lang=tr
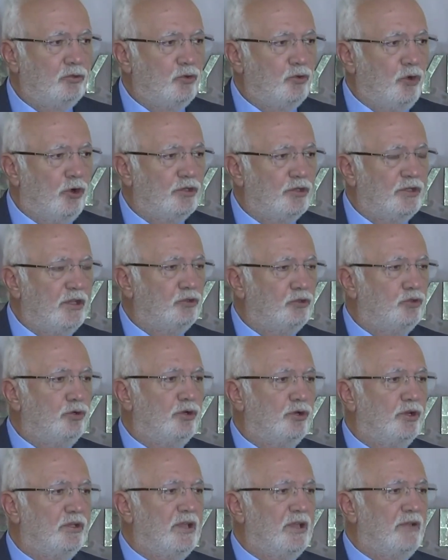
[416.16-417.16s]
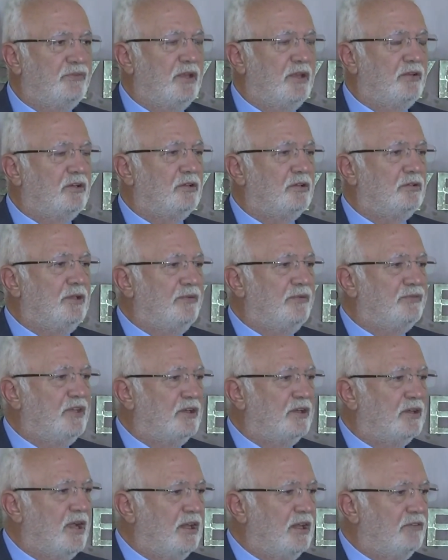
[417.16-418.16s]
doğrudan doğruya defter,
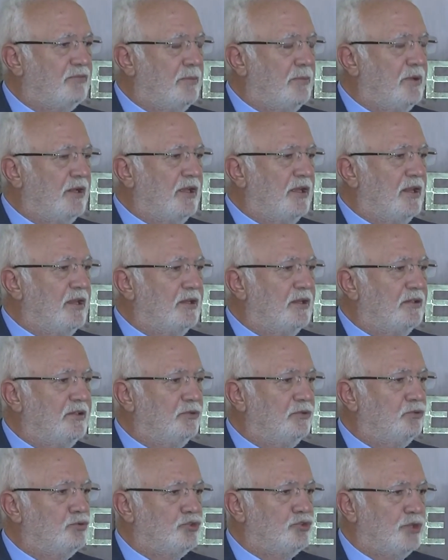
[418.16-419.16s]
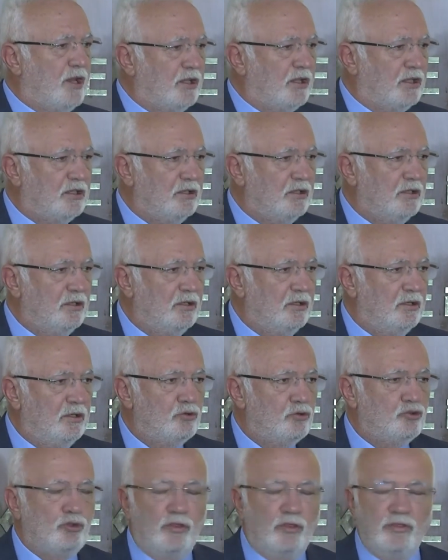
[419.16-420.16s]
defter kayıt ve belgelerinden düşerek
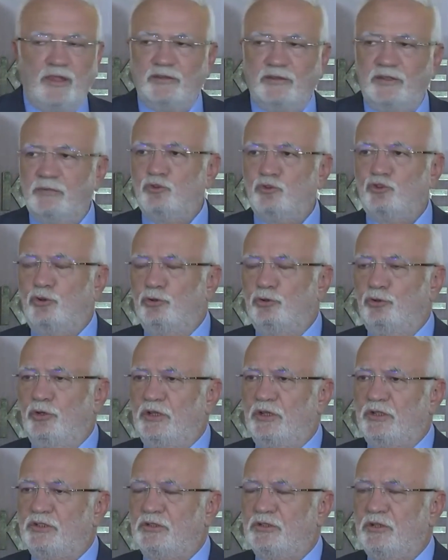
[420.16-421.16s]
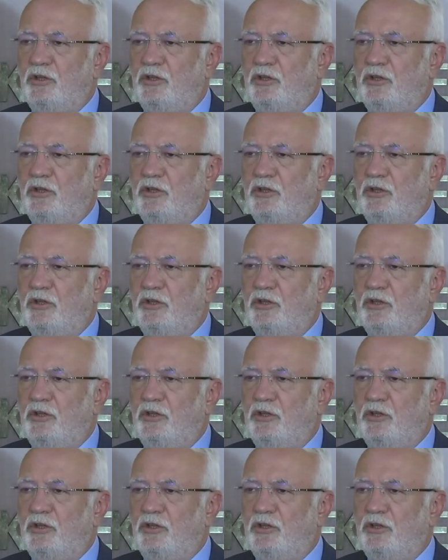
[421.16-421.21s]
sonlandırmış oluyorlar.